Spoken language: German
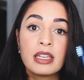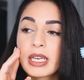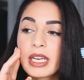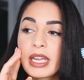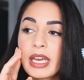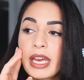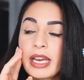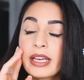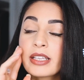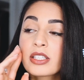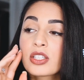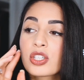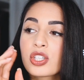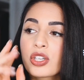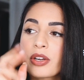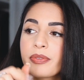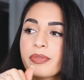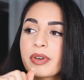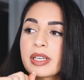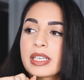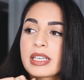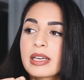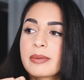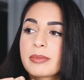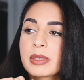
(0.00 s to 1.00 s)
Mein Ex-Chef
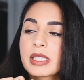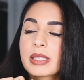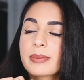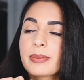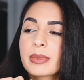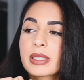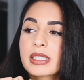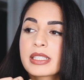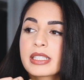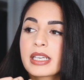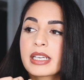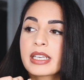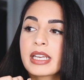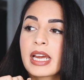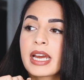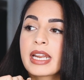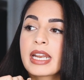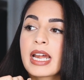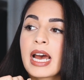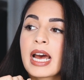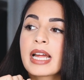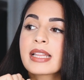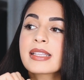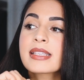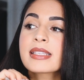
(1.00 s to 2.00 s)
hat damals immer gesagt,
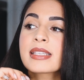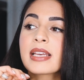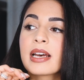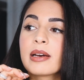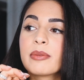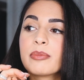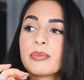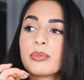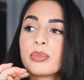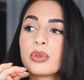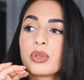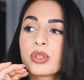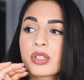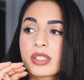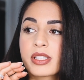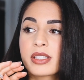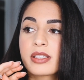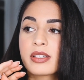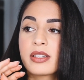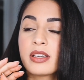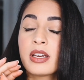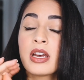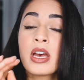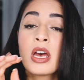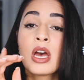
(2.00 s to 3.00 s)
eine
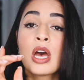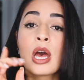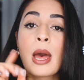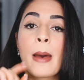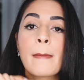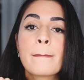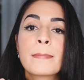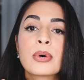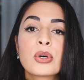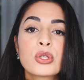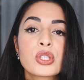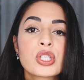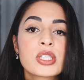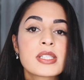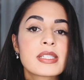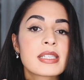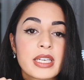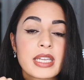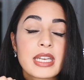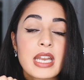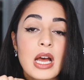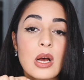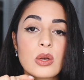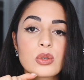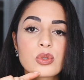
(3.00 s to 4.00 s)
Handzahnbürste putzt
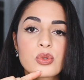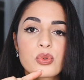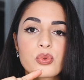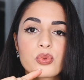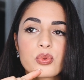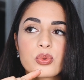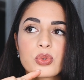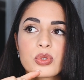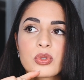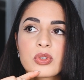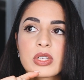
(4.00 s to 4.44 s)
genauso gut.